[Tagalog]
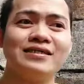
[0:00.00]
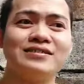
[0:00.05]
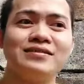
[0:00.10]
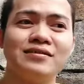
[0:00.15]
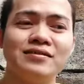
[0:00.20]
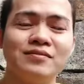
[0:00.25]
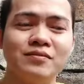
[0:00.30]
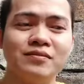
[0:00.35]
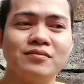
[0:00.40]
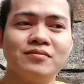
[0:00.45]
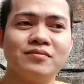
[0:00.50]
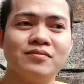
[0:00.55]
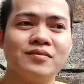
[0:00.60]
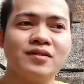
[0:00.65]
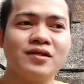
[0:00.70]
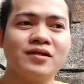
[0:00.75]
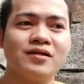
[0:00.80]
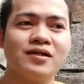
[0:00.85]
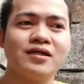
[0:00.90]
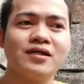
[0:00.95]
Kasi
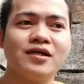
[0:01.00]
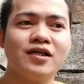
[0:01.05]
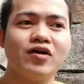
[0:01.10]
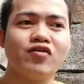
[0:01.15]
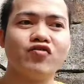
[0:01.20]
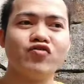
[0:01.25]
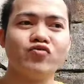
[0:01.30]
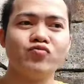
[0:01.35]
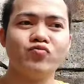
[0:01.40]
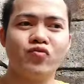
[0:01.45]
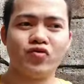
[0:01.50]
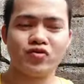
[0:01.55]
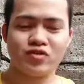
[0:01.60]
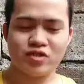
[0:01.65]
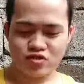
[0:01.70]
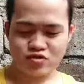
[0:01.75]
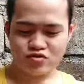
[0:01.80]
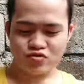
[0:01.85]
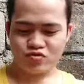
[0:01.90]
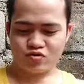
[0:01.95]
kilala ko yung
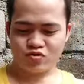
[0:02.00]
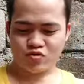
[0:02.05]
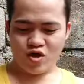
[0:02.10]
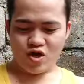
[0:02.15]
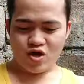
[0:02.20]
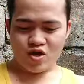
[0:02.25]
boses na.